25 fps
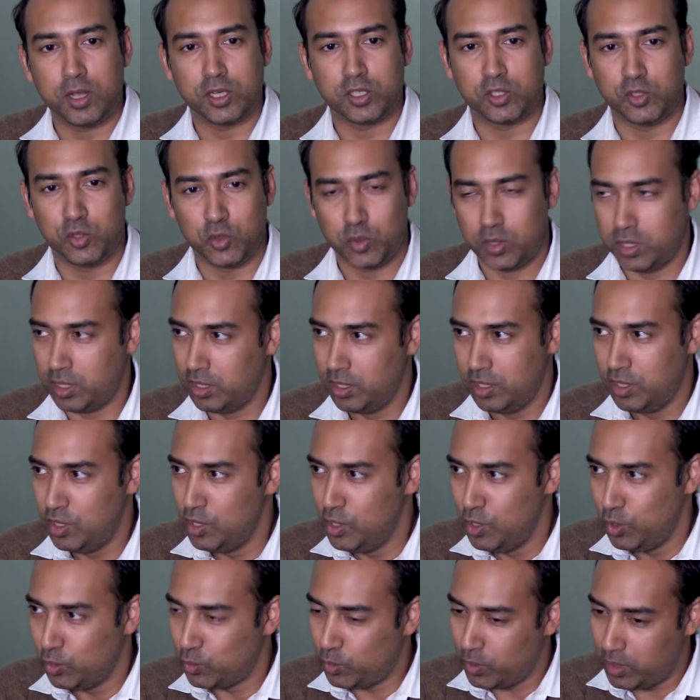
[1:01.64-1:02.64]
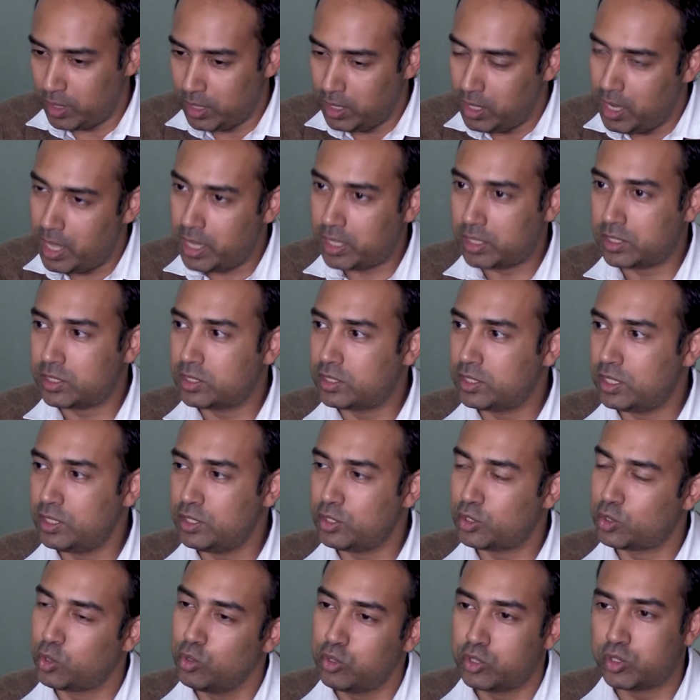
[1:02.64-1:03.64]
মাস ধরে তো ইলেকশন
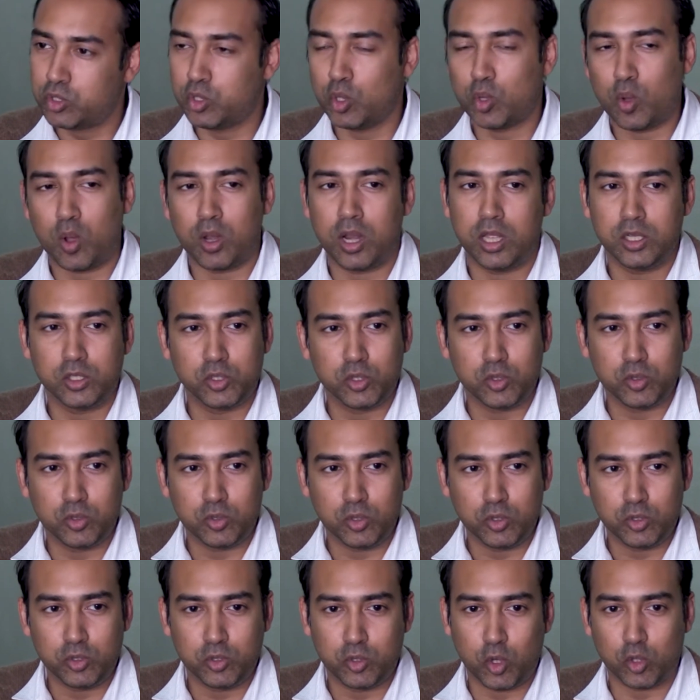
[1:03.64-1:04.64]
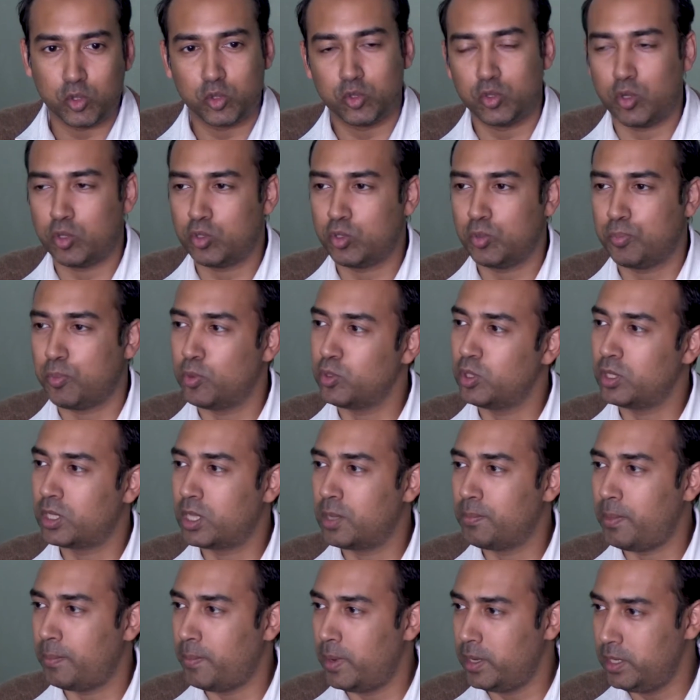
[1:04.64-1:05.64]
সুস্থ করার জন্য যত যত
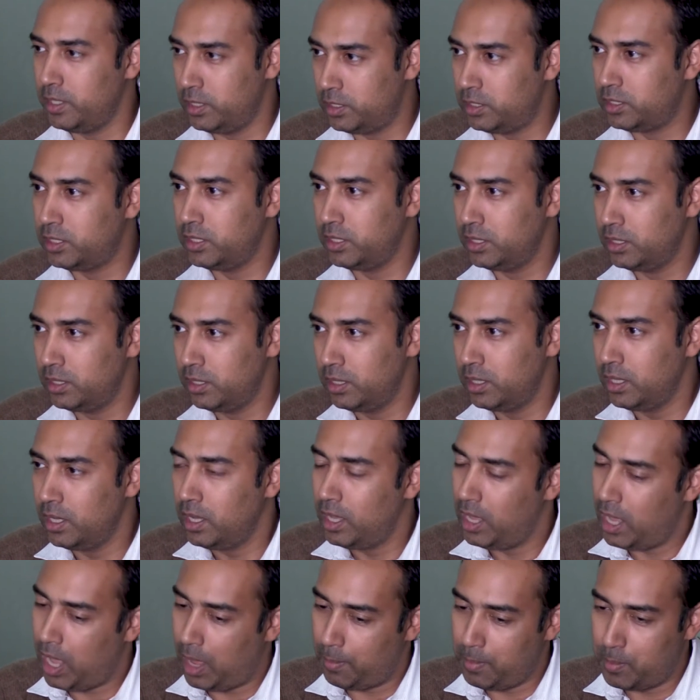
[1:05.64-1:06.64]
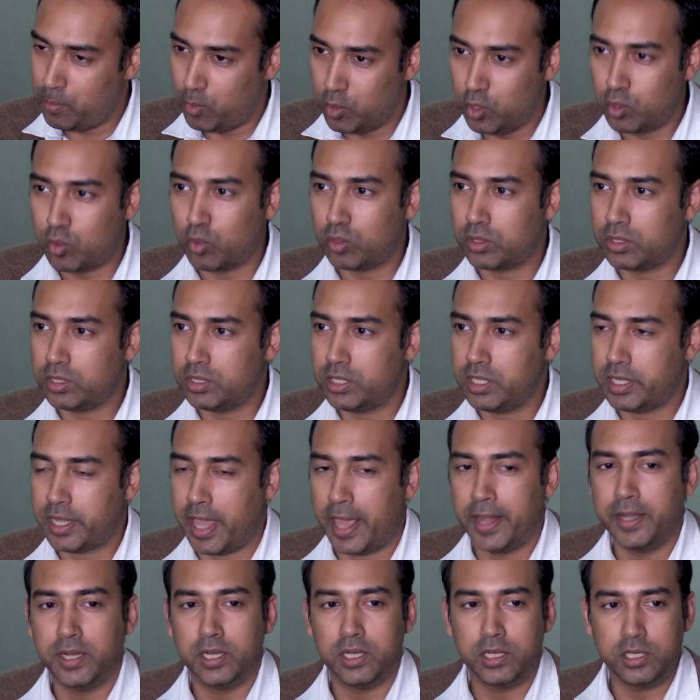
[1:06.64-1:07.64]
পদক্ষেপ আমরা নিচ্ছি আমি মনে করতেছি
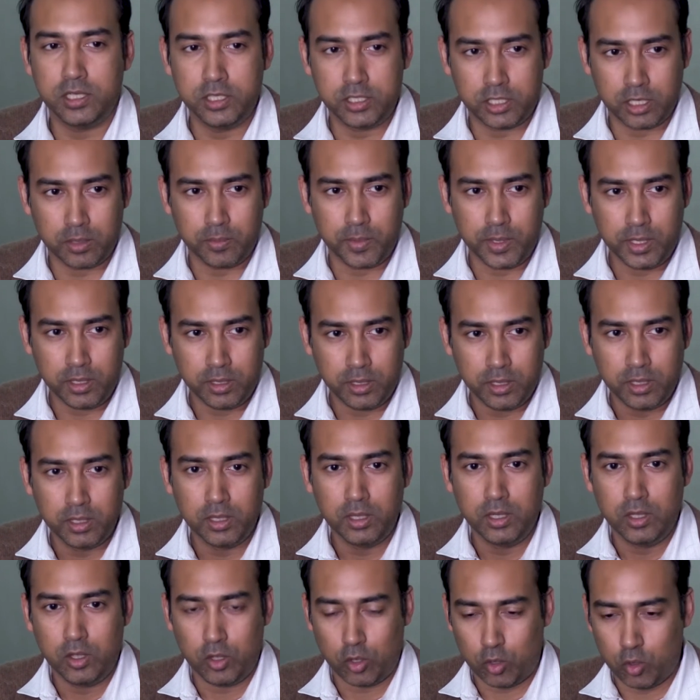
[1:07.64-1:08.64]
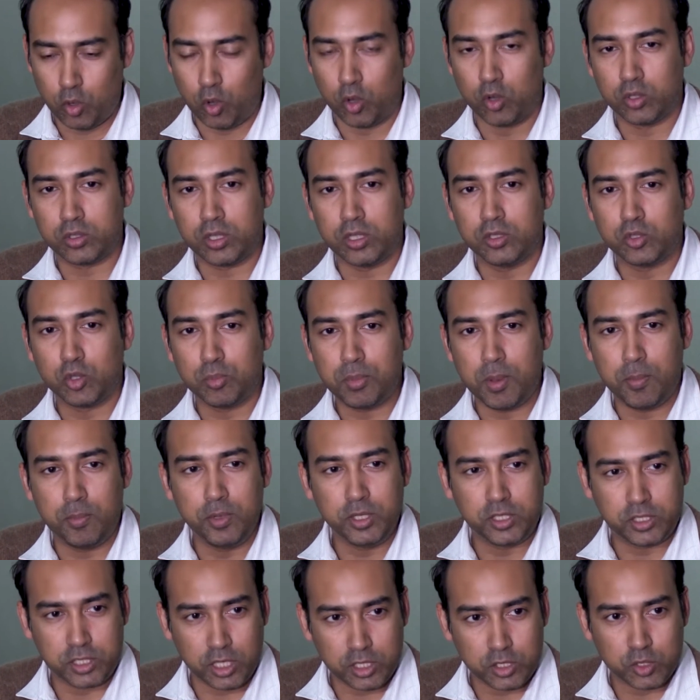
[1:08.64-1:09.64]
ক্যান্ডিডেট হিসাবে গণতন্ত্রকে
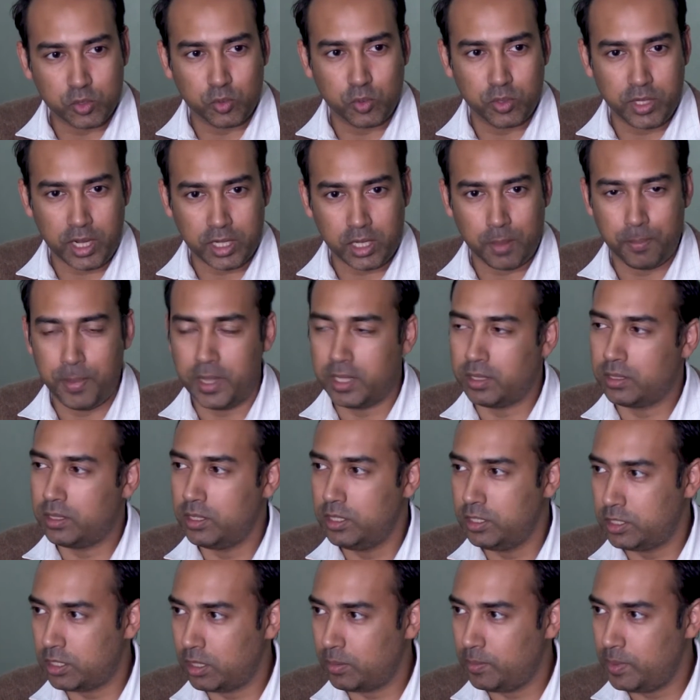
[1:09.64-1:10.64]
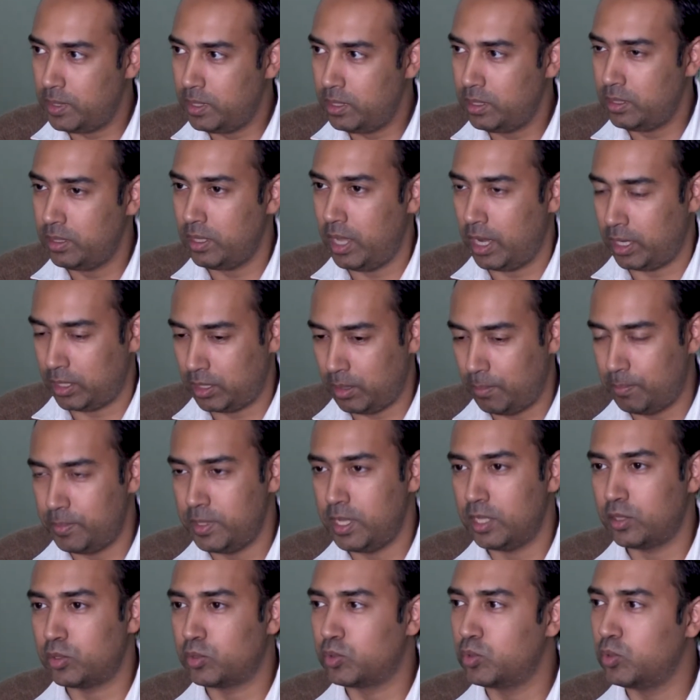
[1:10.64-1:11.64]
বিশ্বাস করি একটা ব্যক্তি হিসাবে একটা
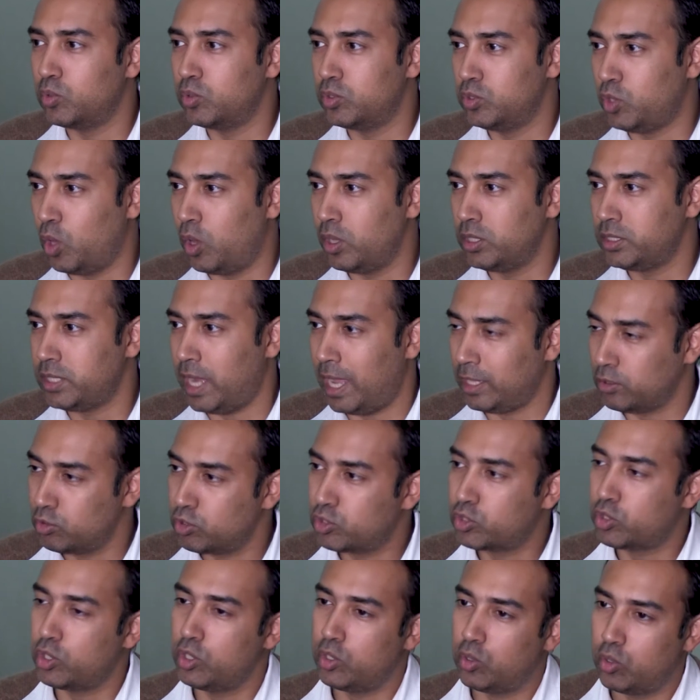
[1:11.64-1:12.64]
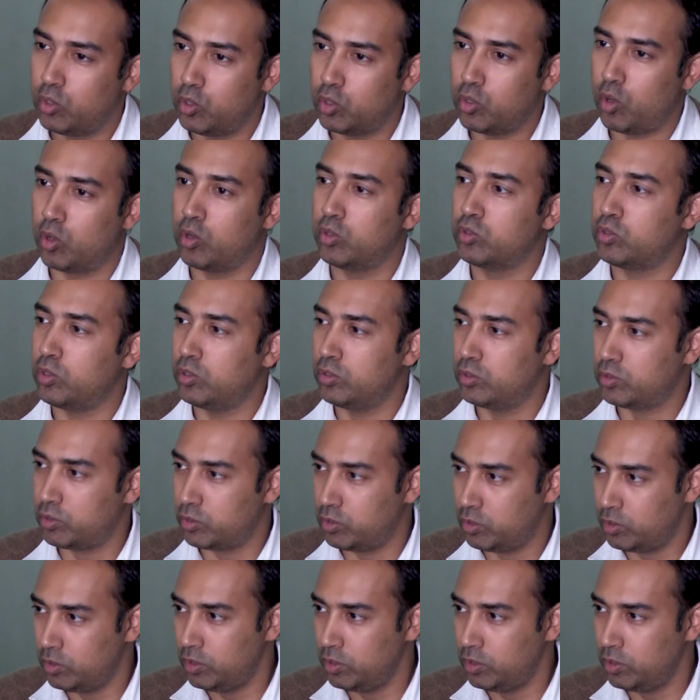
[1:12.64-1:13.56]
বৃহত্তর দল যা আদর্শই হলো গণতন্ত্র